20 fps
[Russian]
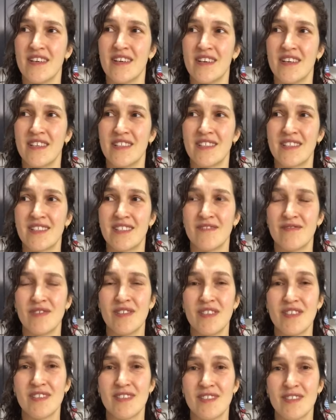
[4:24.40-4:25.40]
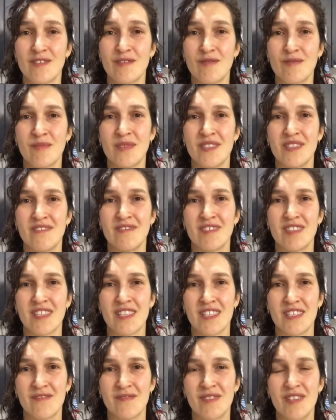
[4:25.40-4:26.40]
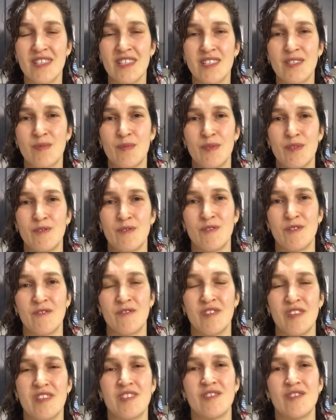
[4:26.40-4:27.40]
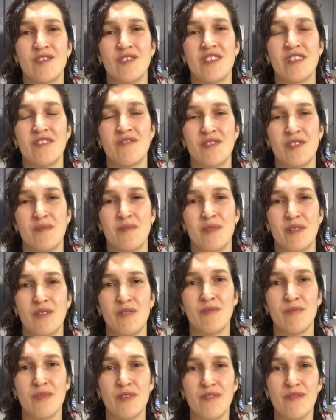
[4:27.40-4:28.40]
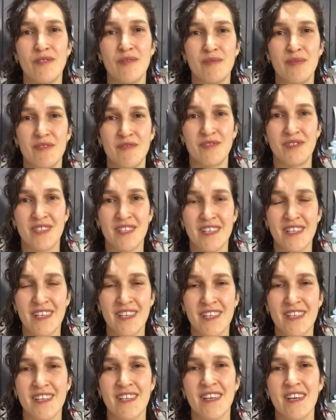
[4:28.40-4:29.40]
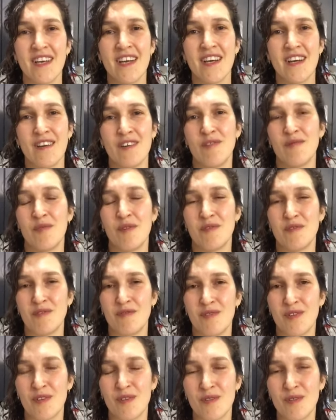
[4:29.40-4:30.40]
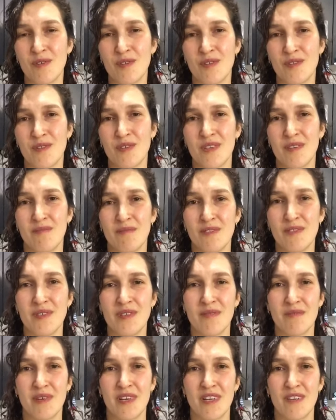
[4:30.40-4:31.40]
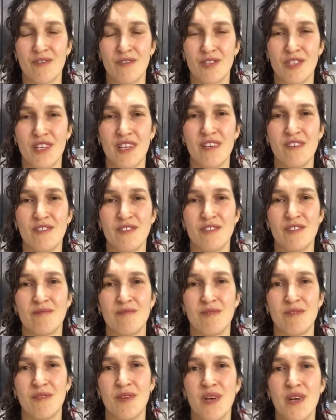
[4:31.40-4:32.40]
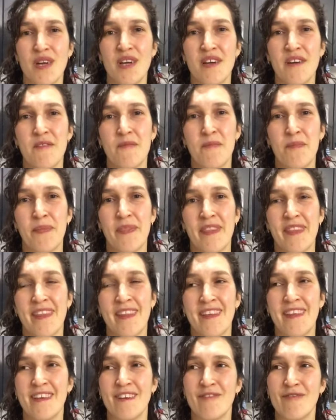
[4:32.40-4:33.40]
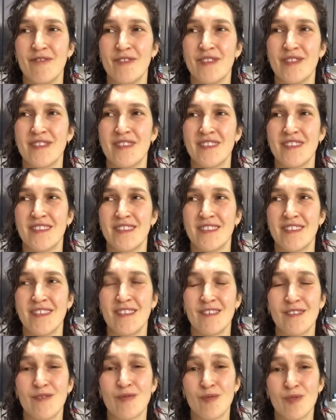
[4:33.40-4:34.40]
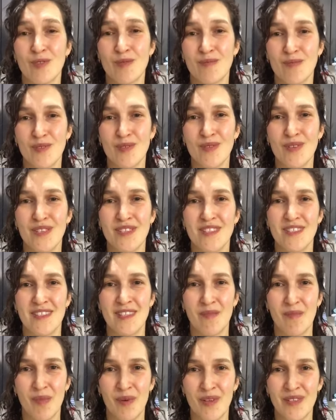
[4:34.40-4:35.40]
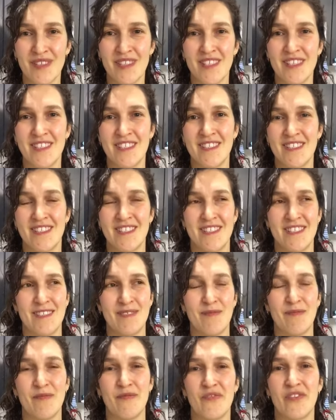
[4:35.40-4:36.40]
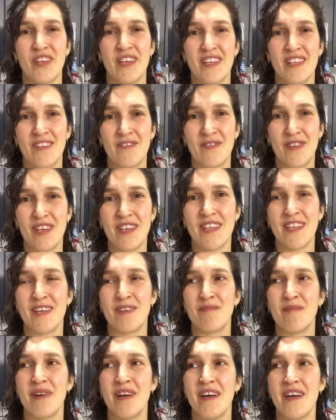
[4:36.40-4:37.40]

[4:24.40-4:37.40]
остановились, задумались, вдохновились, почувствовали, ощутили в себе любовь, любовь Вселенной, любовь свою к другим людям, к окружающему, вот, э, улыбнулись, наполнились этим вдохновением,